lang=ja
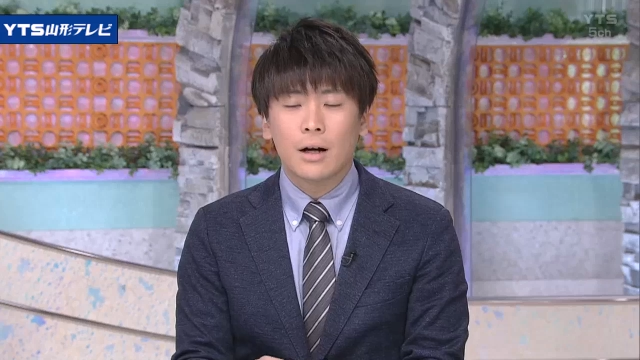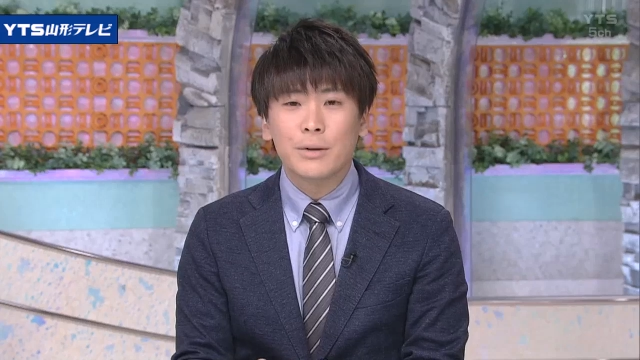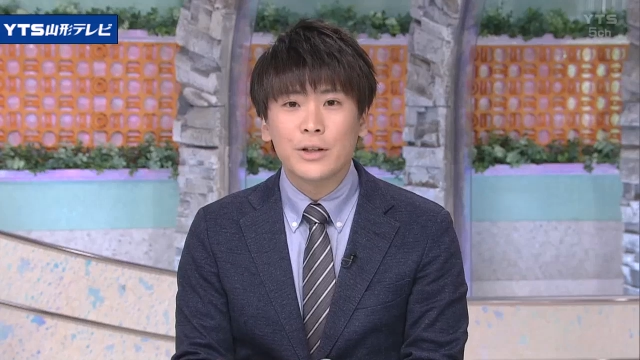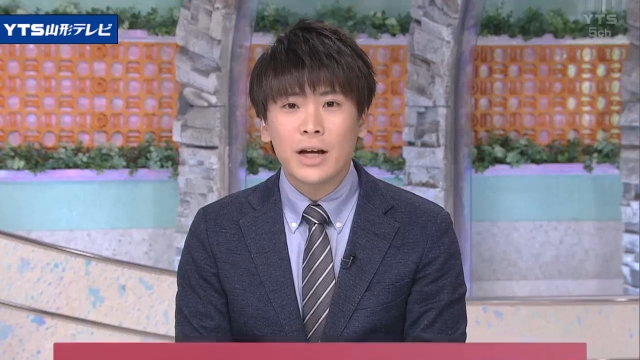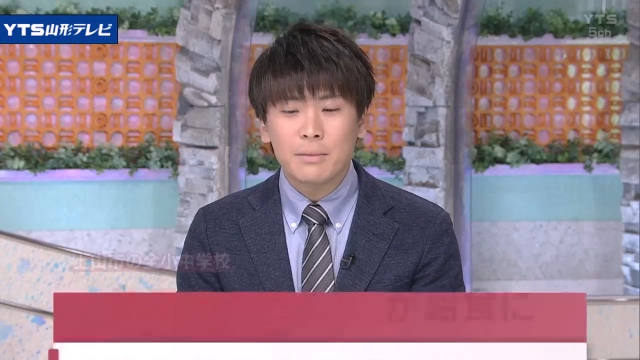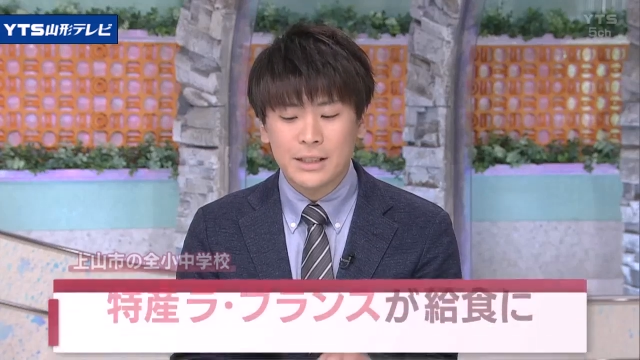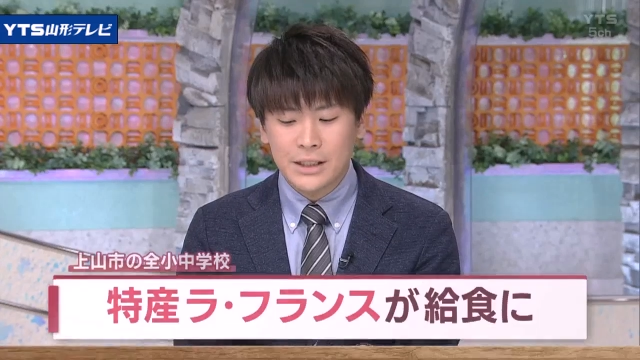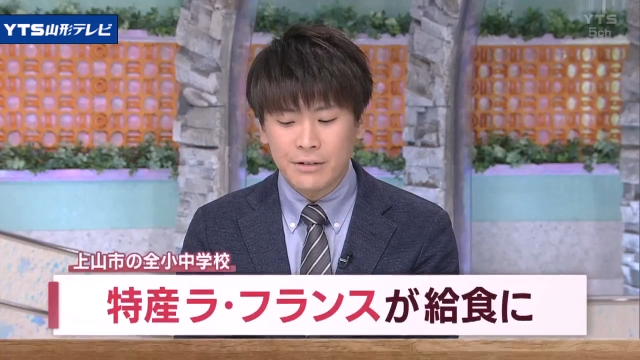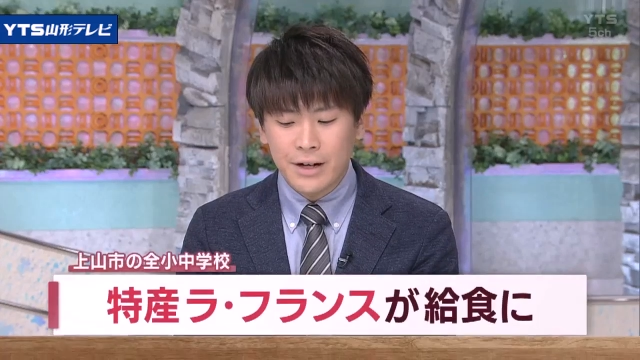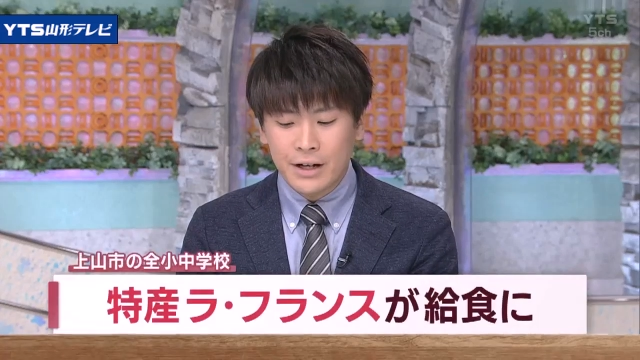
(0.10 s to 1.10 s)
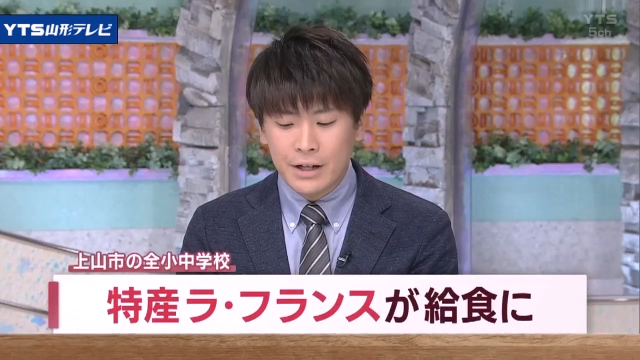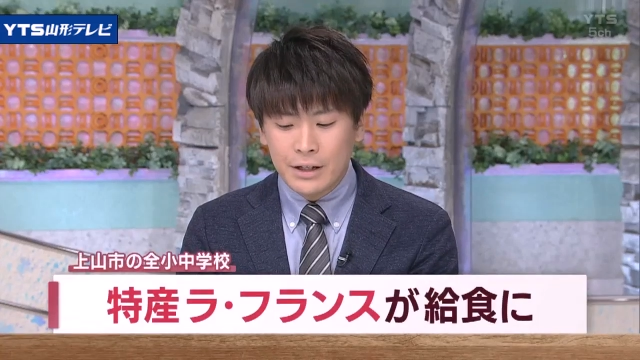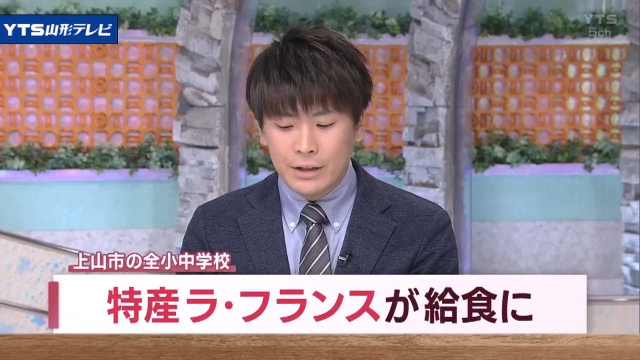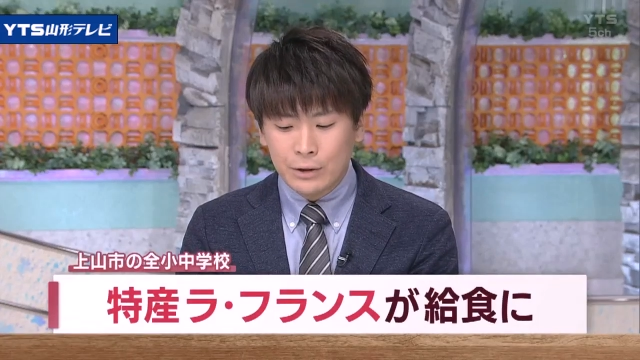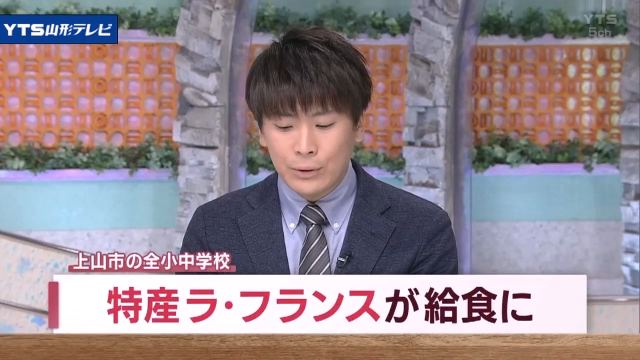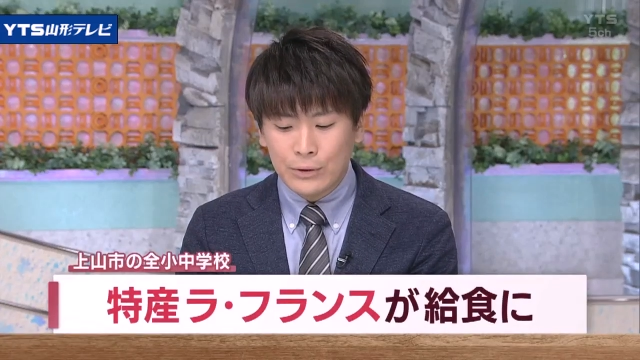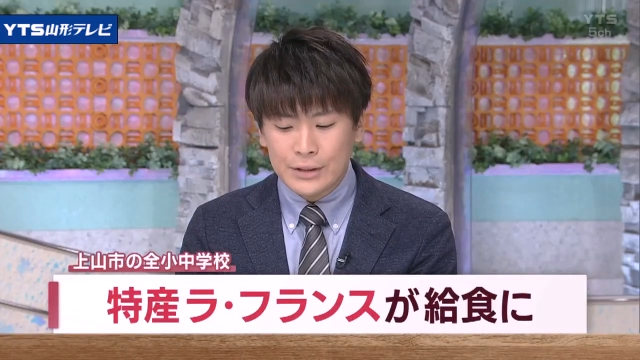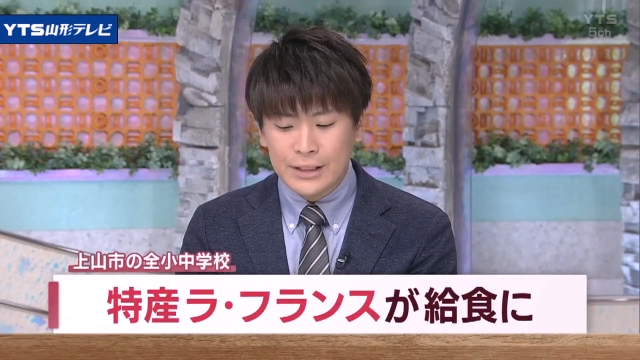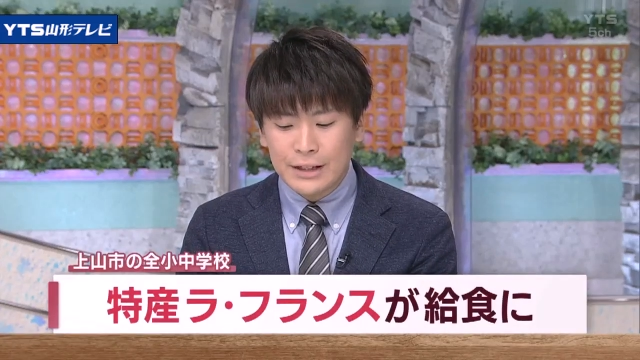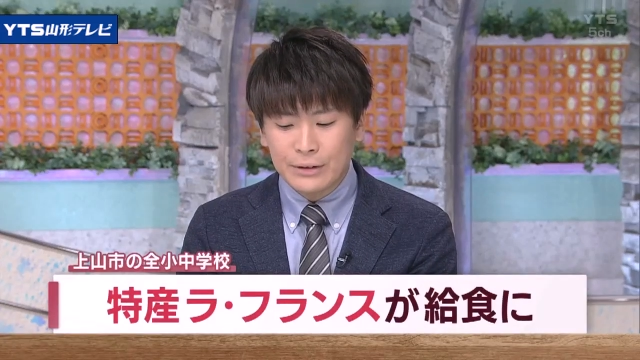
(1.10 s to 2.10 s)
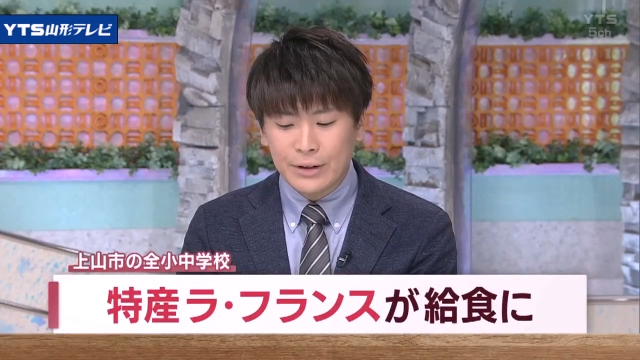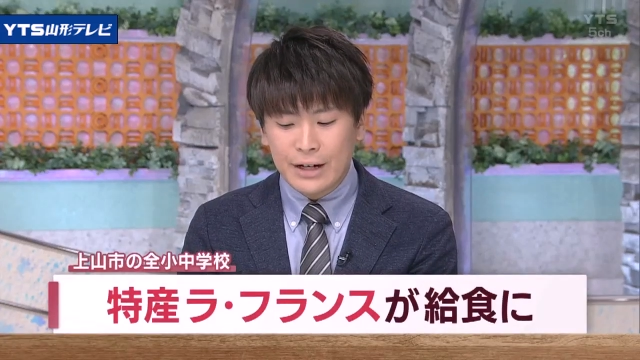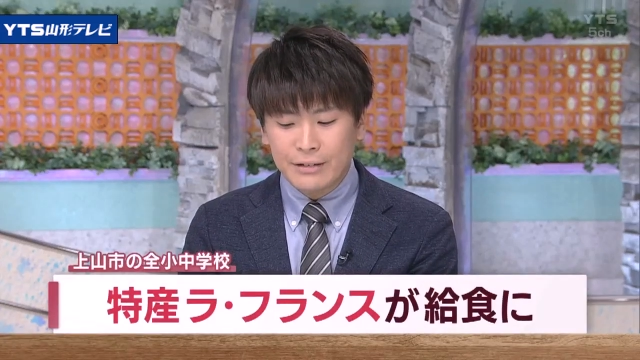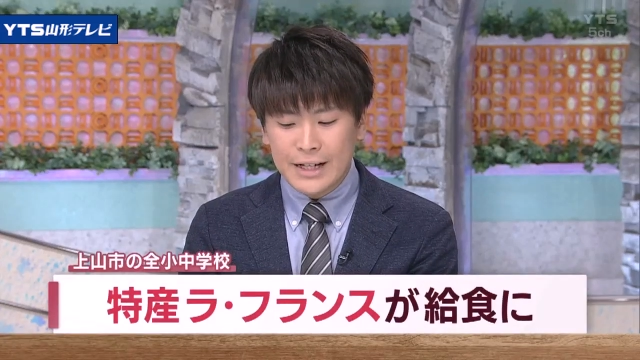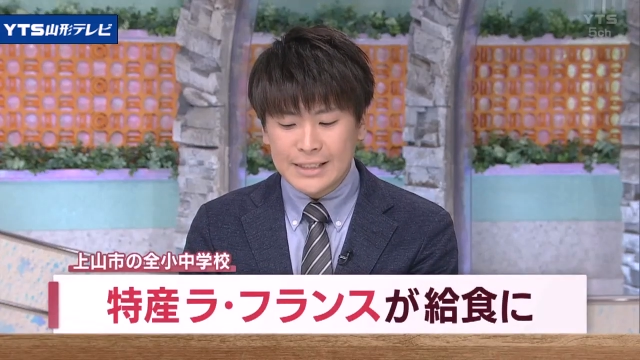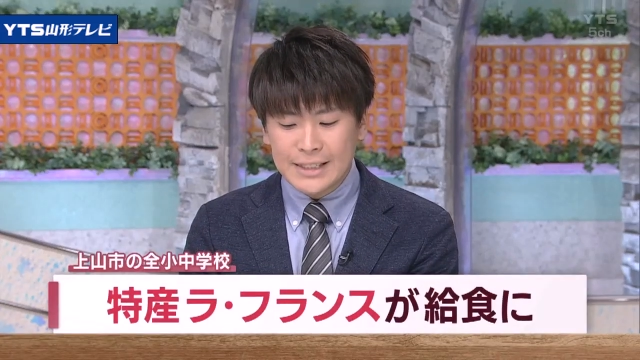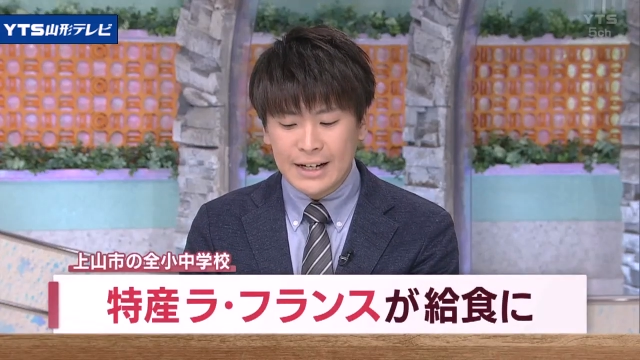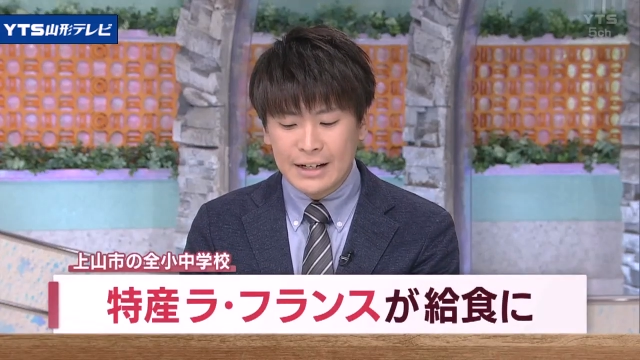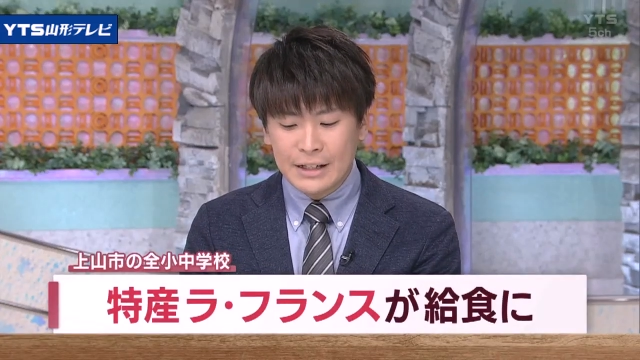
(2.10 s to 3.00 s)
上山市では特産のラ・フランスが